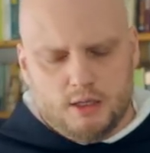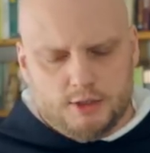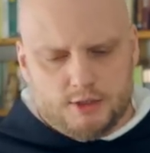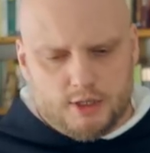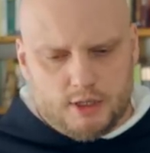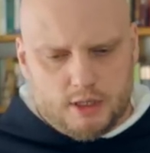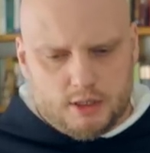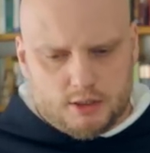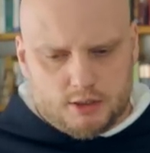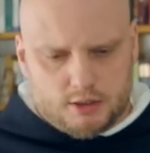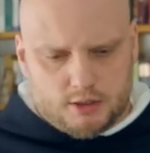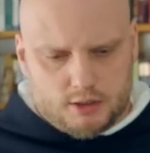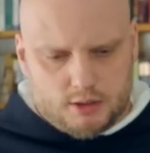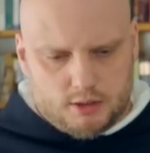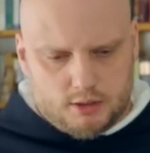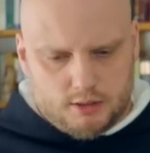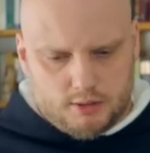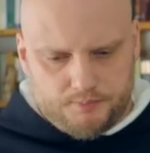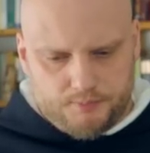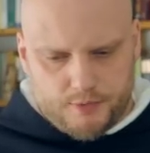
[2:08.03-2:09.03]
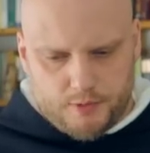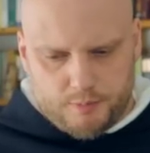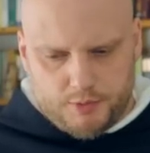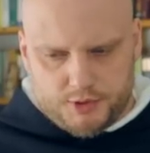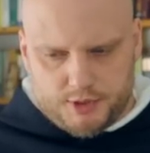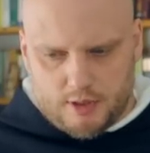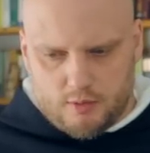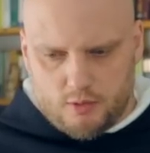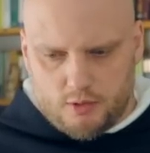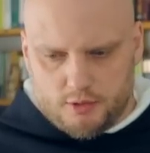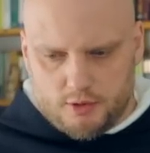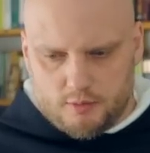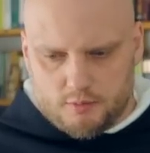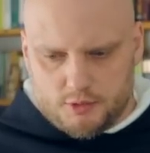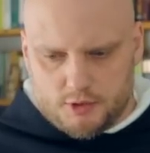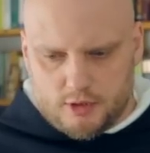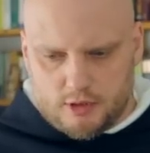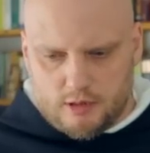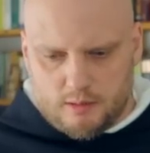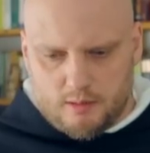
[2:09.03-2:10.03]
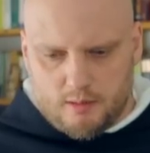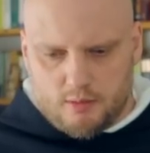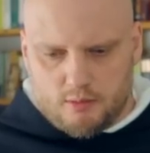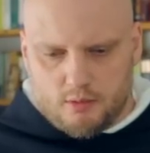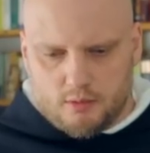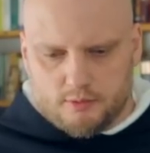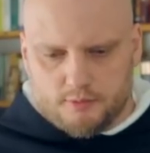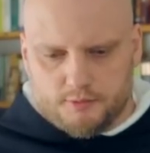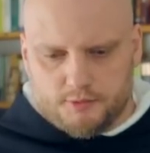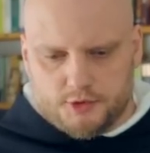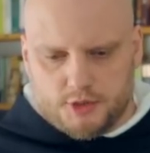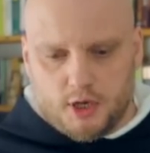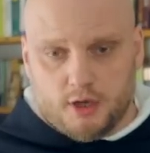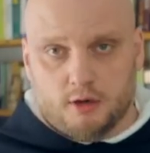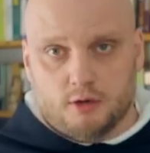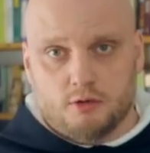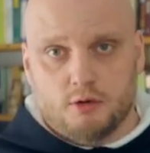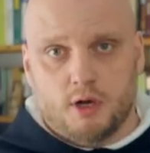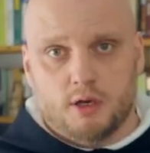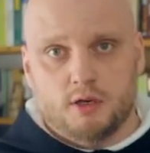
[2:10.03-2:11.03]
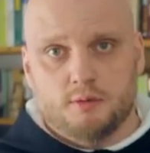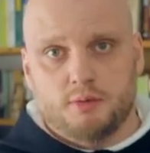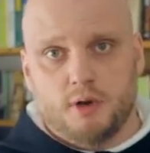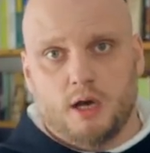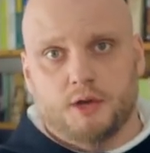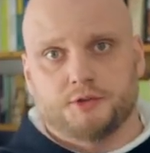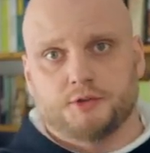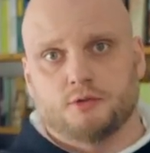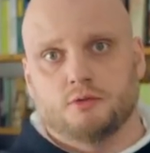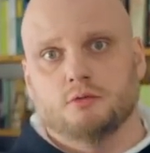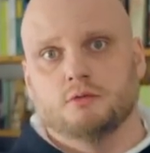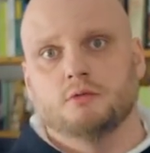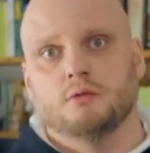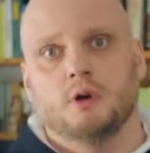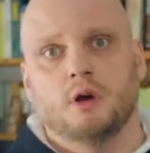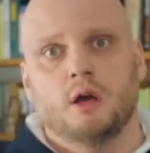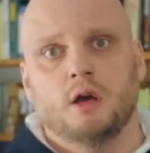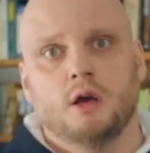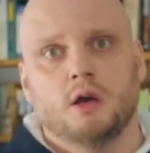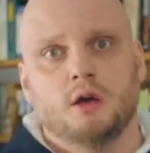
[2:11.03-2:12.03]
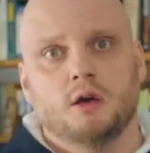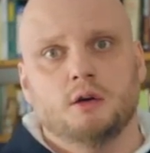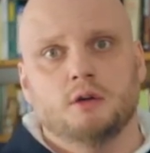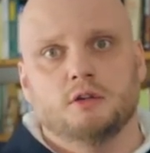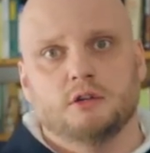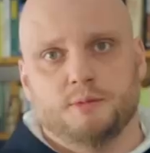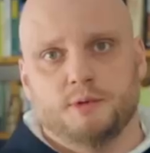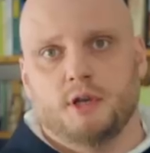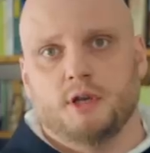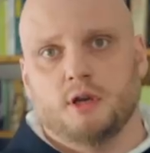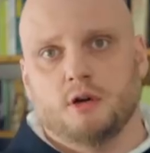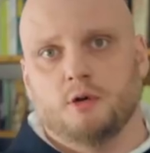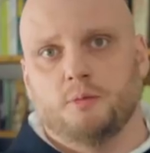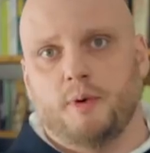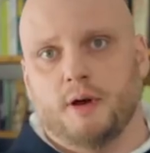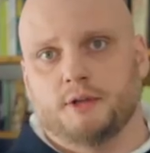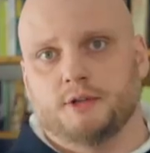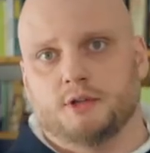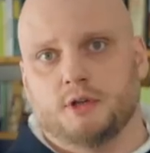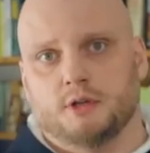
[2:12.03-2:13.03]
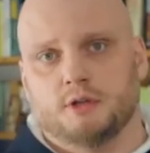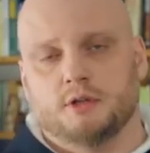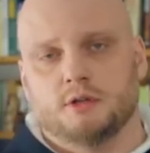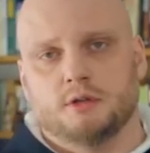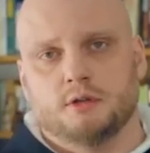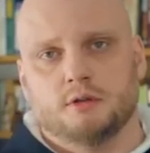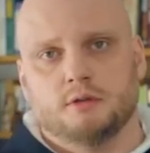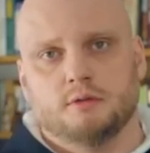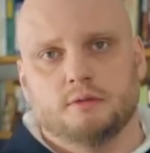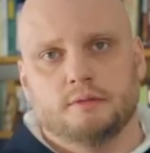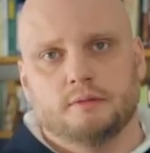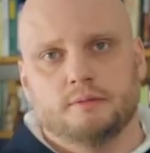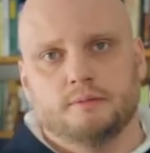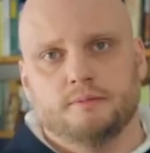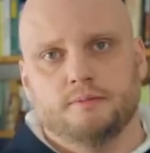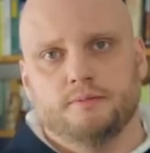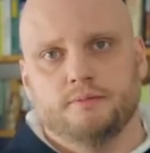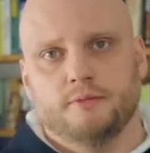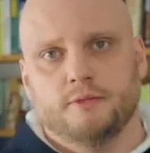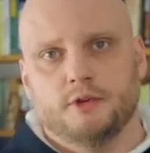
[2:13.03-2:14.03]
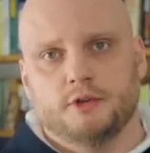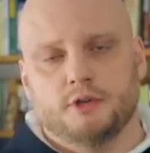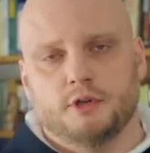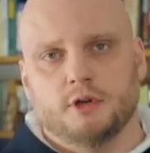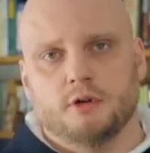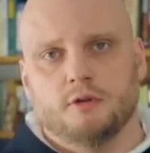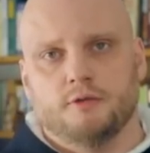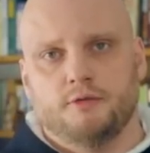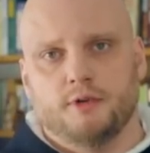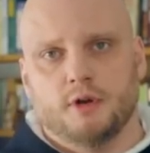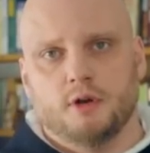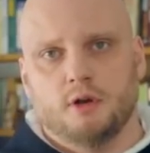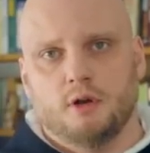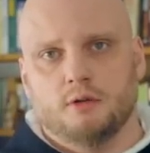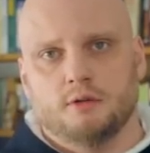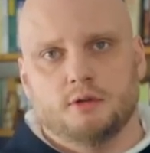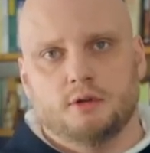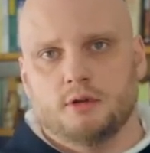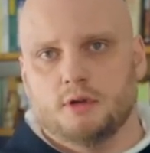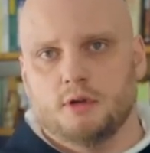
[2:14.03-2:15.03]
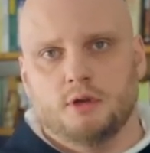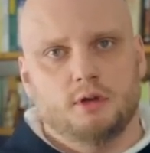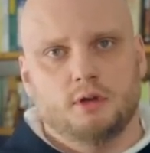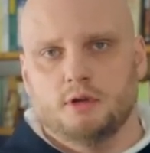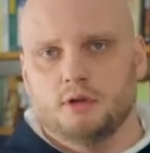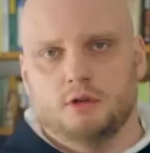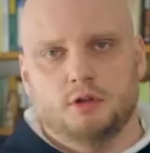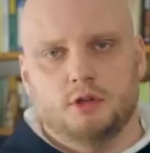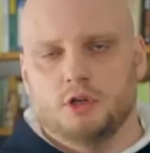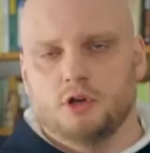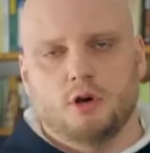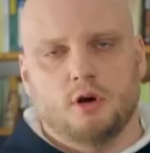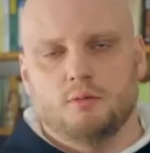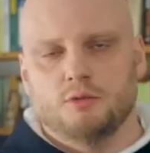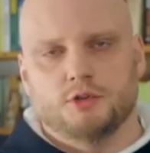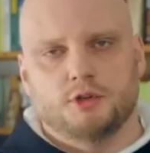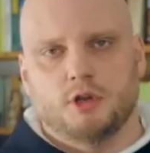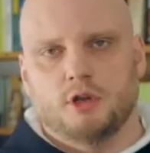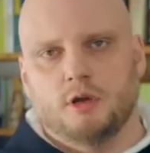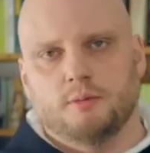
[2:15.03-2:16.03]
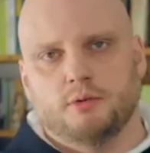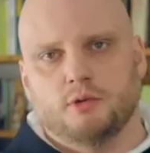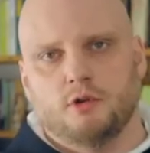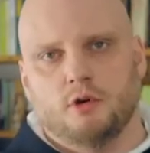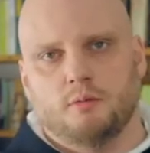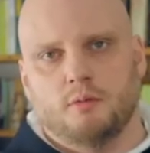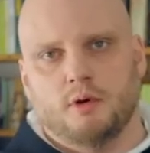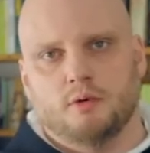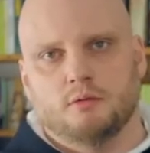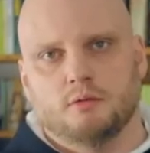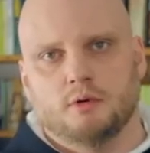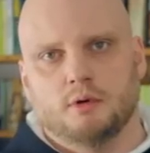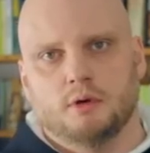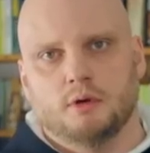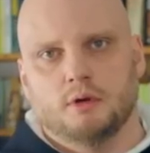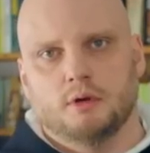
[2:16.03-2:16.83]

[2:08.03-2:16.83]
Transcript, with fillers: Izajasz napisał o nim, że nie miał on wdzięku ani blasku, żeby na niego patrzeć, że jego wygląd nikomu się nie podobał.